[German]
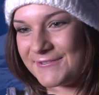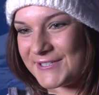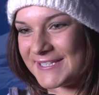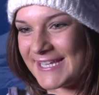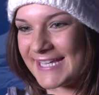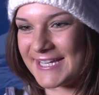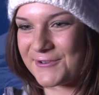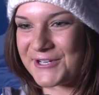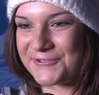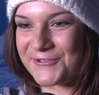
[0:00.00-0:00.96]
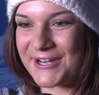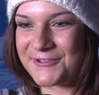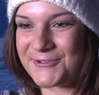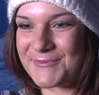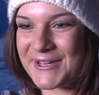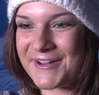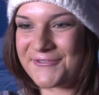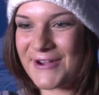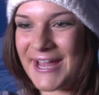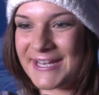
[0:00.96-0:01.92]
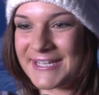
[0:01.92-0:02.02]
was eine sehr, sehr gute Freundin von mir
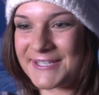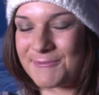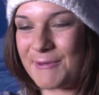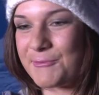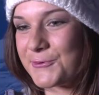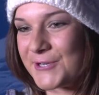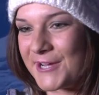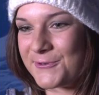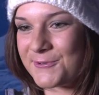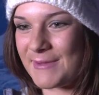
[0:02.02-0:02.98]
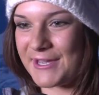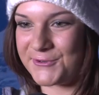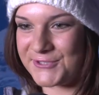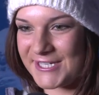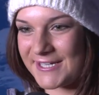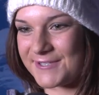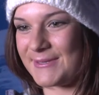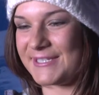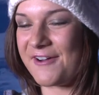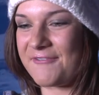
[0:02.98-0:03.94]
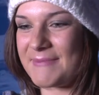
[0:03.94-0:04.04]
geworden ist, mein Bruder und mein Gaudi, also meine
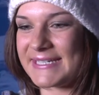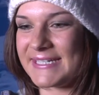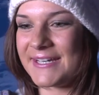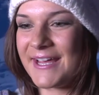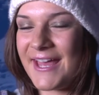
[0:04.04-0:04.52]
Dorfpatin.